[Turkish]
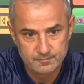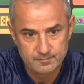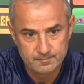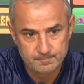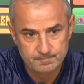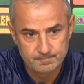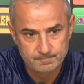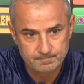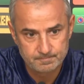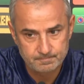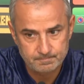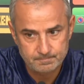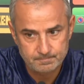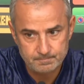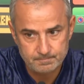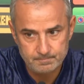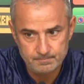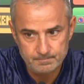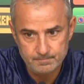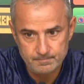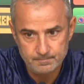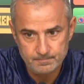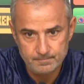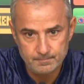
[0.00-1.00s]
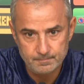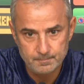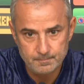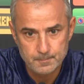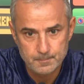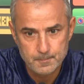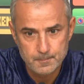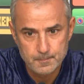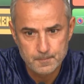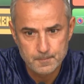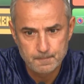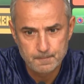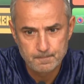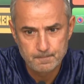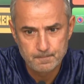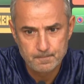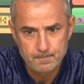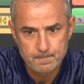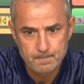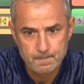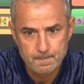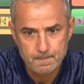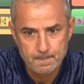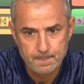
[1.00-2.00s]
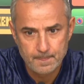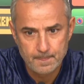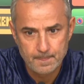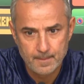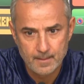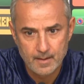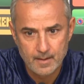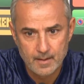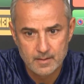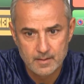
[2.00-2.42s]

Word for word: Holding Meydan Elis Buse Hocam